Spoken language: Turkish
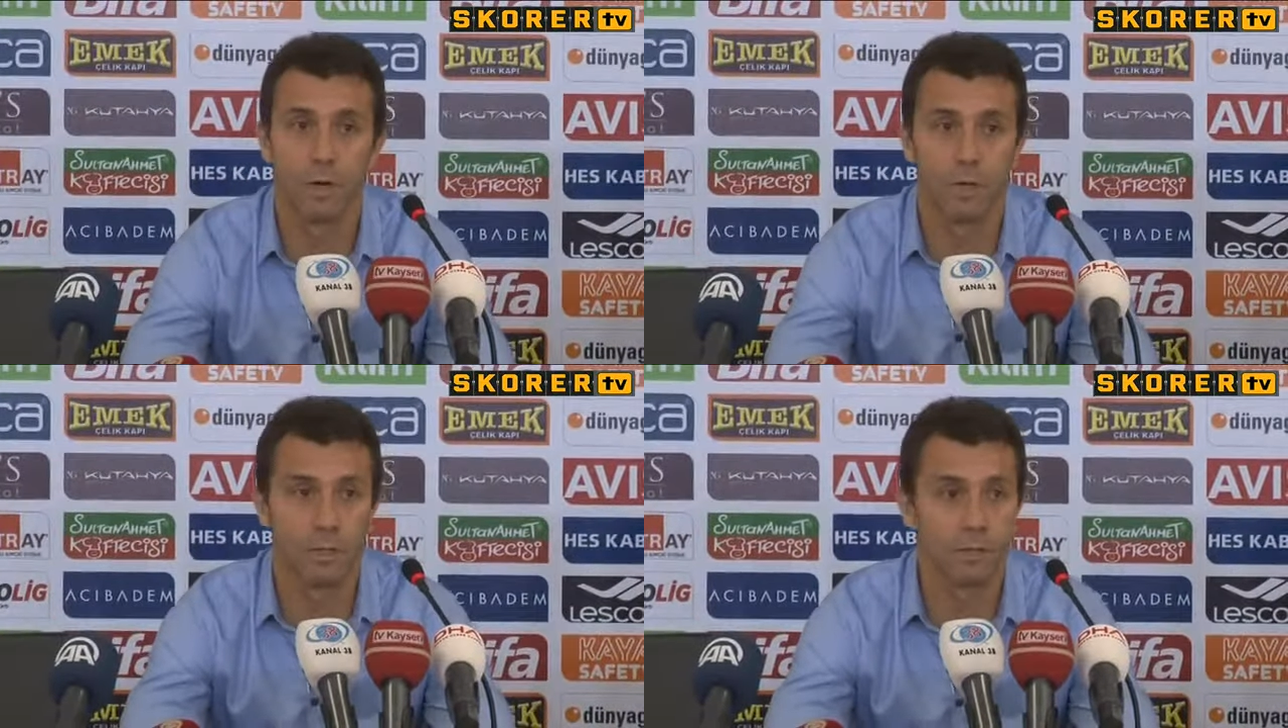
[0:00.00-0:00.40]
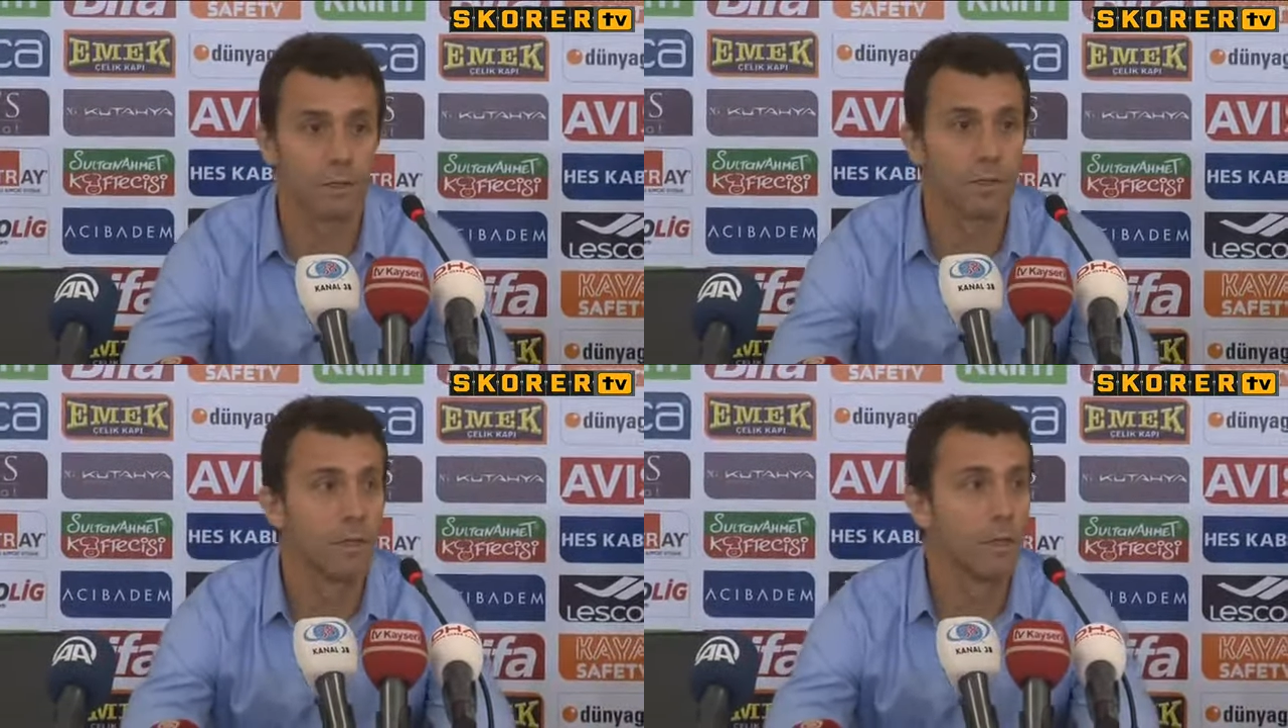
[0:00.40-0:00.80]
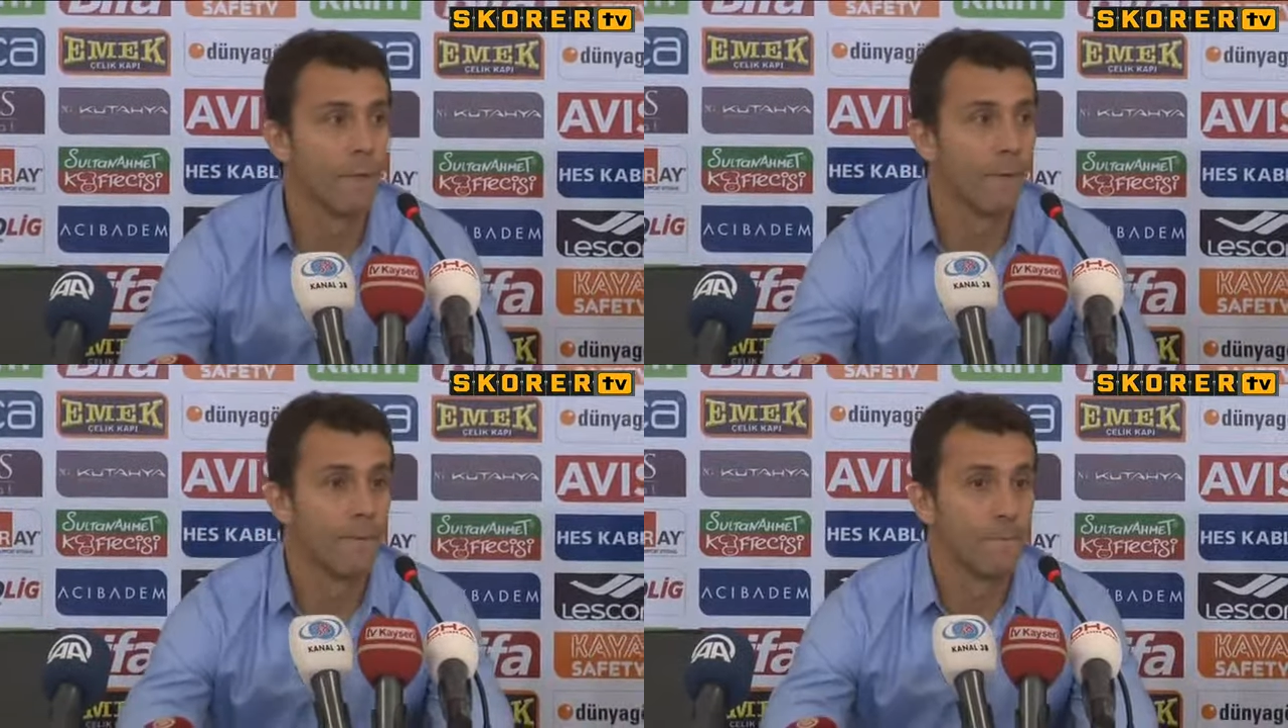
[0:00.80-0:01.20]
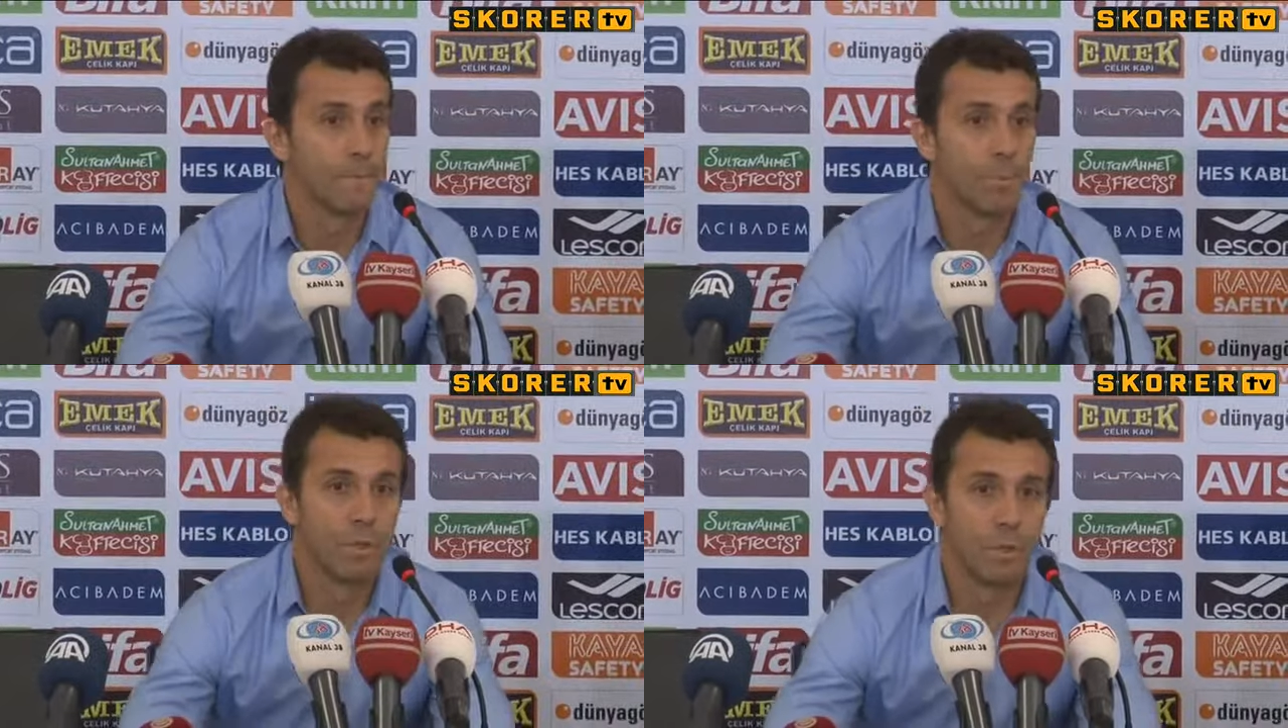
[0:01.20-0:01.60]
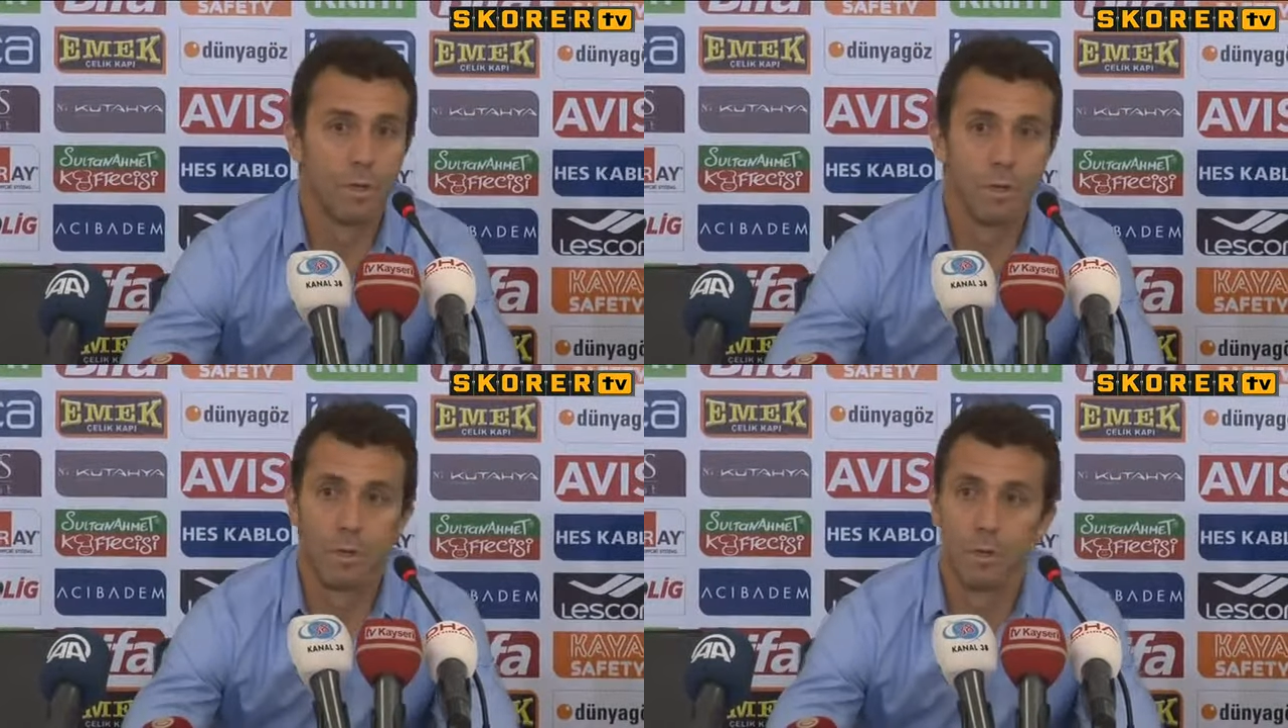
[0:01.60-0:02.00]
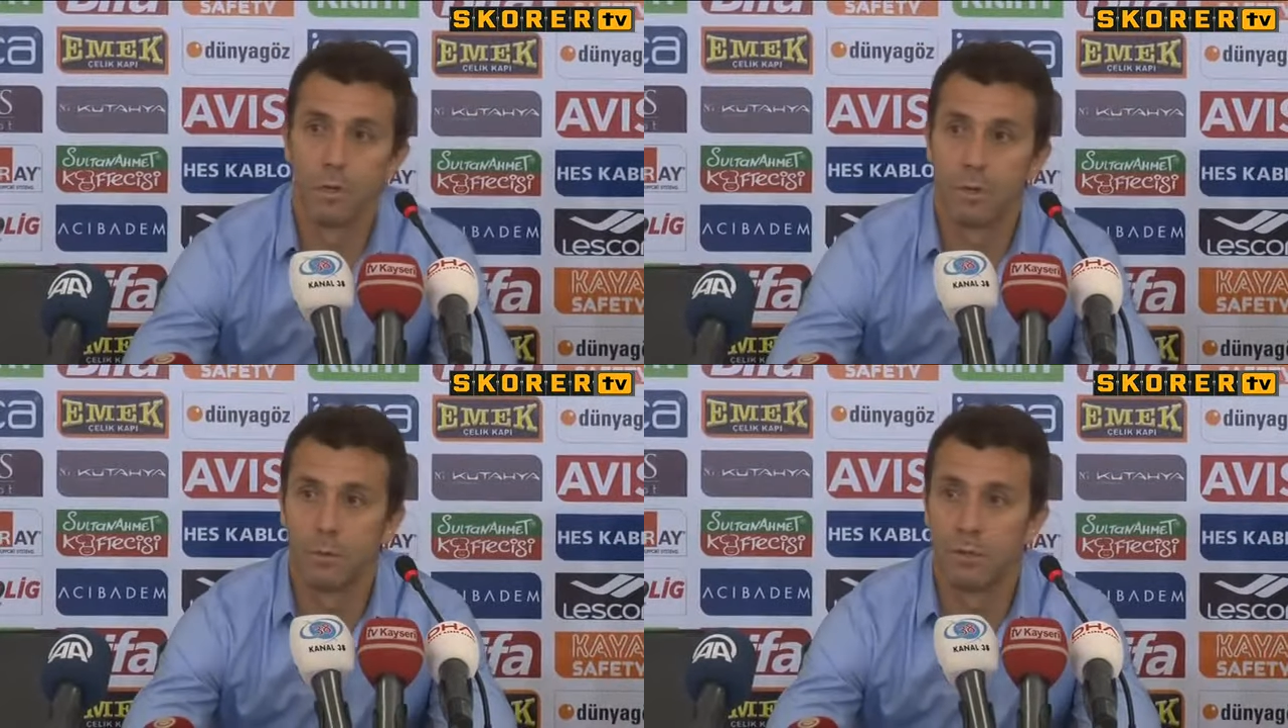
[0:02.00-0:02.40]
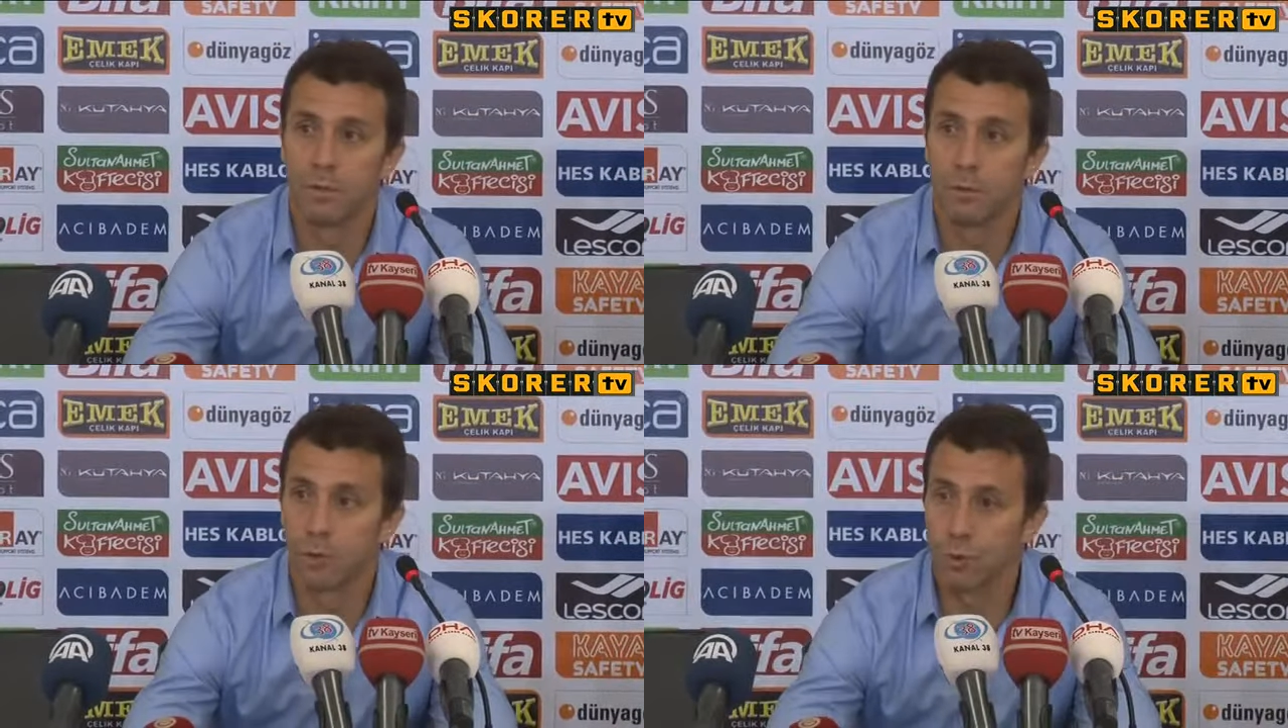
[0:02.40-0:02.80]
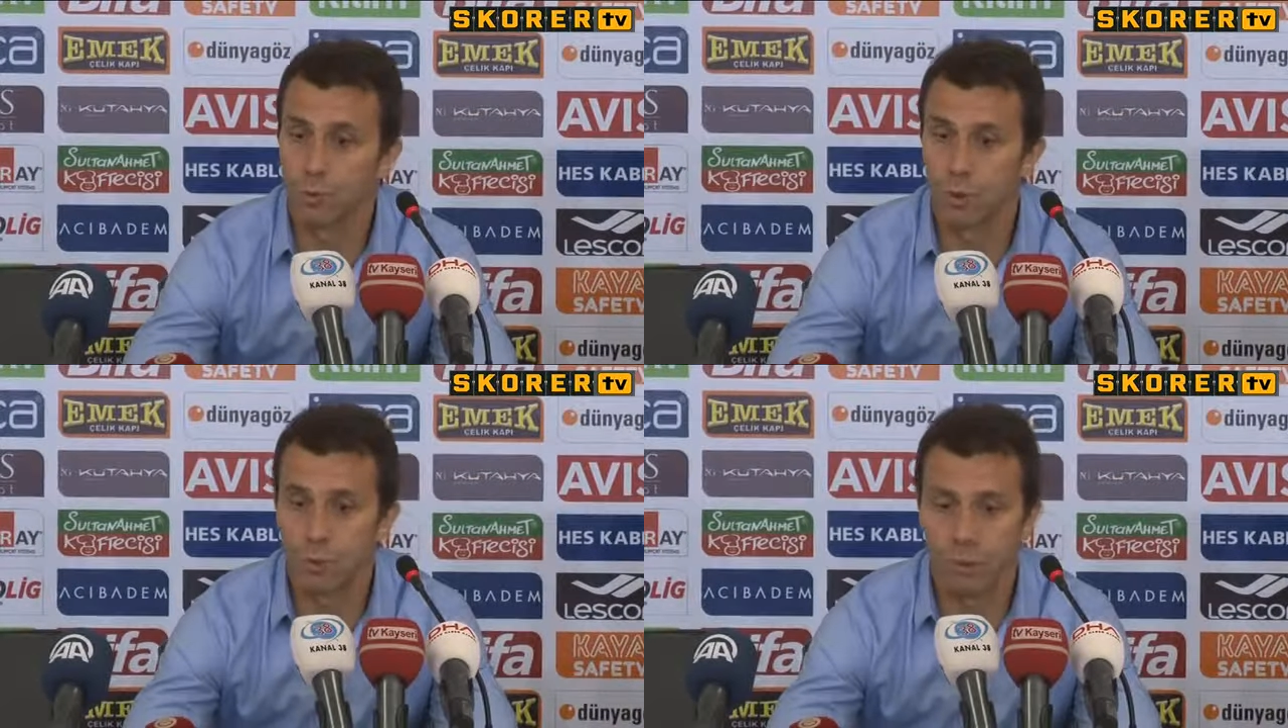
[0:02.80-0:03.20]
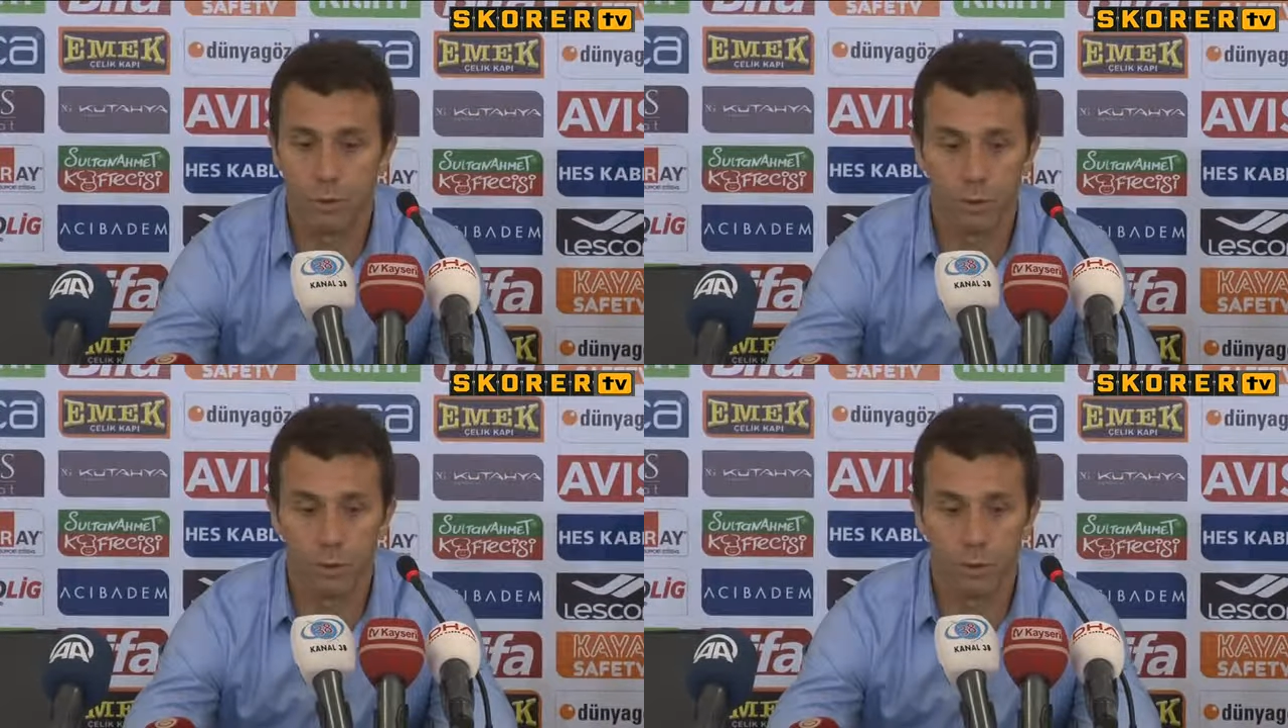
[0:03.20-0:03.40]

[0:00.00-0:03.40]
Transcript: Maalesef e, maçın sonunda üzüldük.